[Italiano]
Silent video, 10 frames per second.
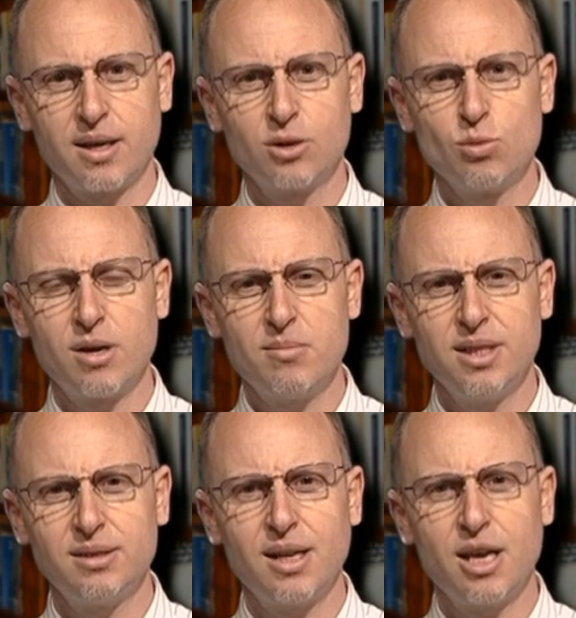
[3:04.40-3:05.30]

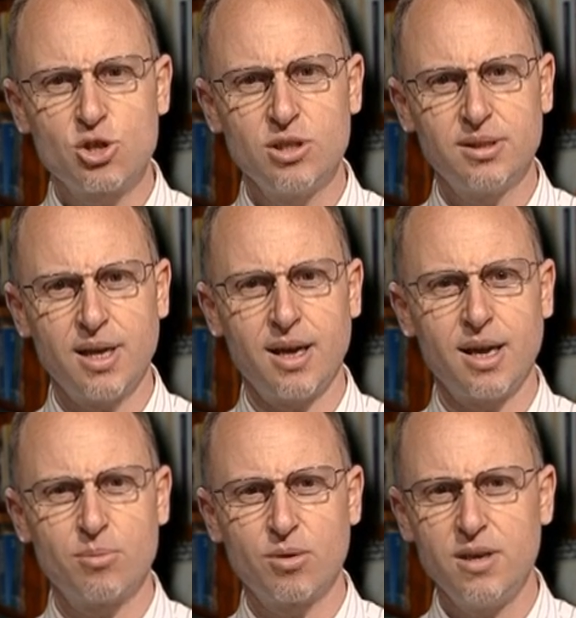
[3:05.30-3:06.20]
gradualmente la città e
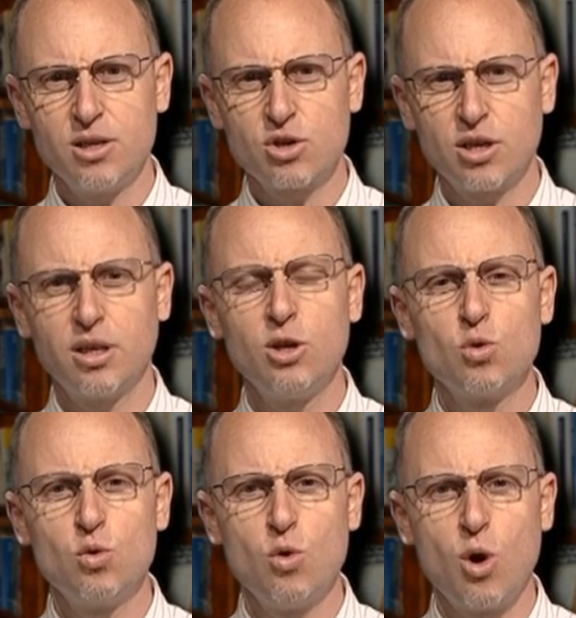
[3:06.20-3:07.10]
la provincia in
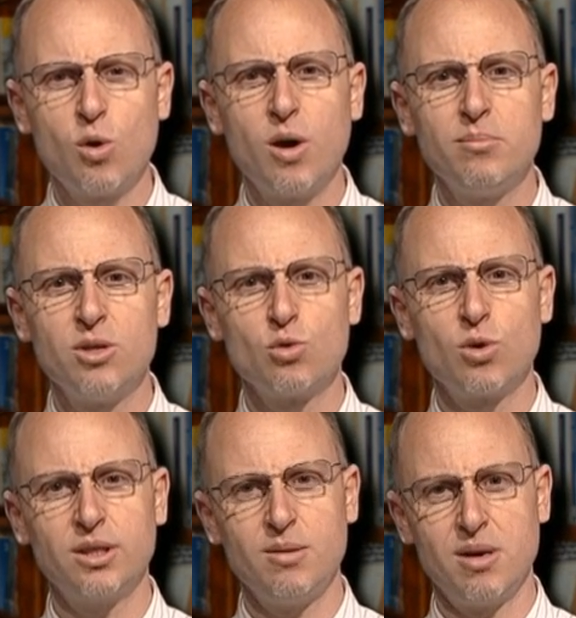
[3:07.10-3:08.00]
un luogo a
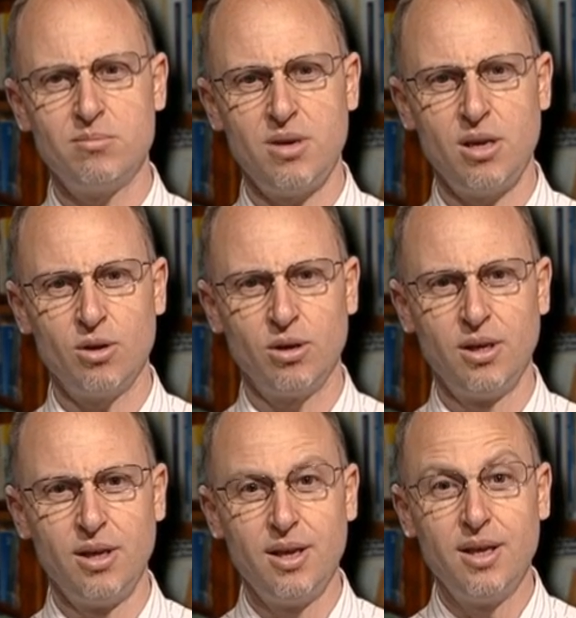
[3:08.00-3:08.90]
misura di bambino,
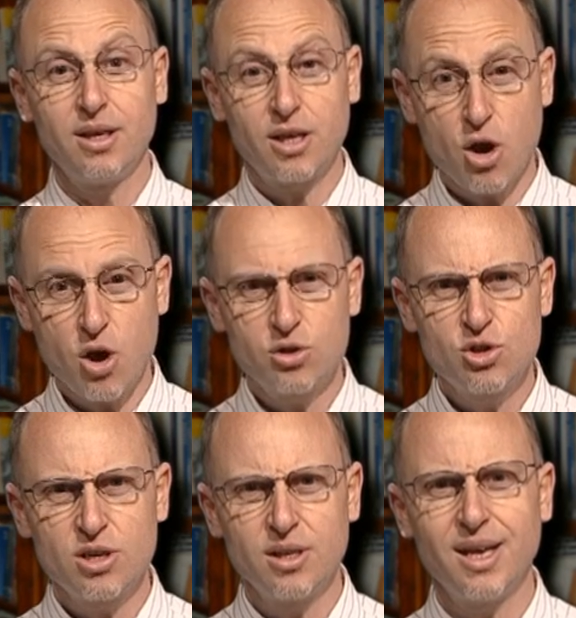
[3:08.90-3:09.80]
che
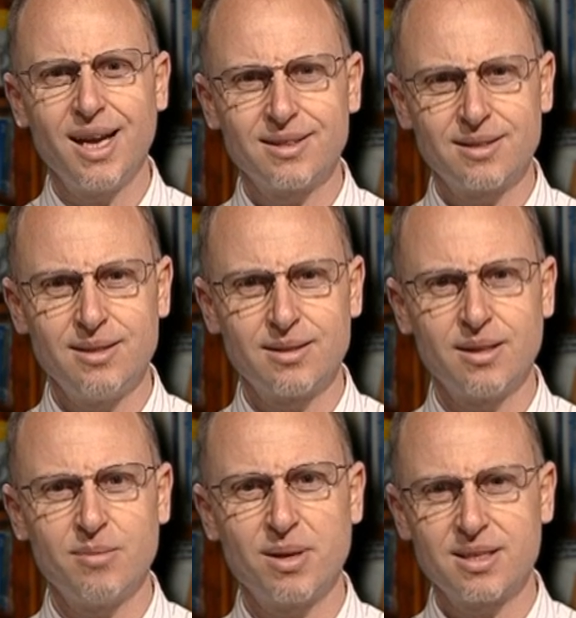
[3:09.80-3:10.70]
oggi
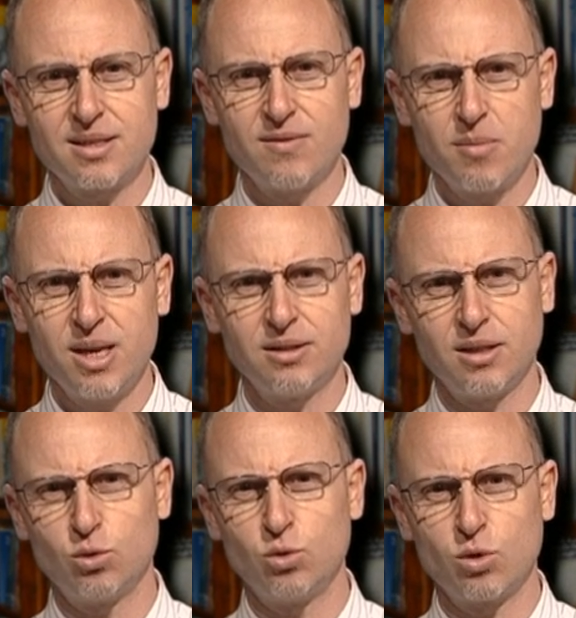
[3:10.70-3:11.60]
assiste
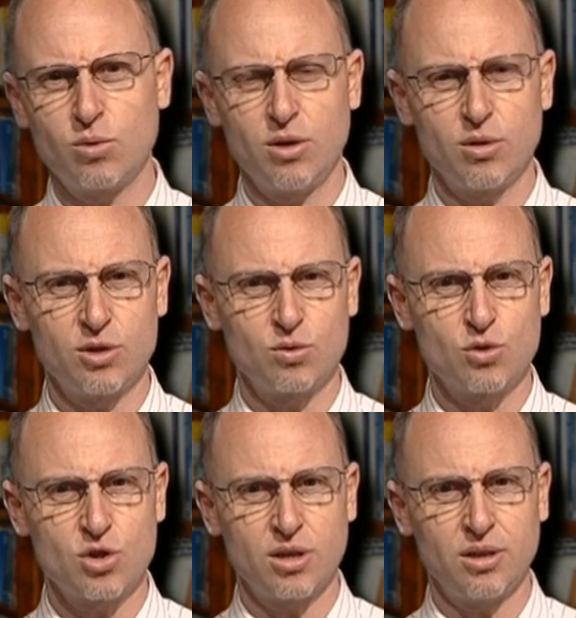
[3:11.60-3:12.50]
passivamente a tutto quello che
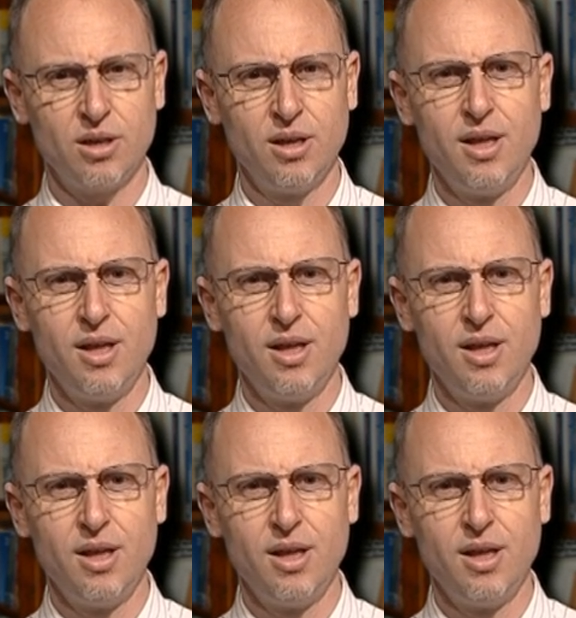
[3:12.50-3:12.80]
succede,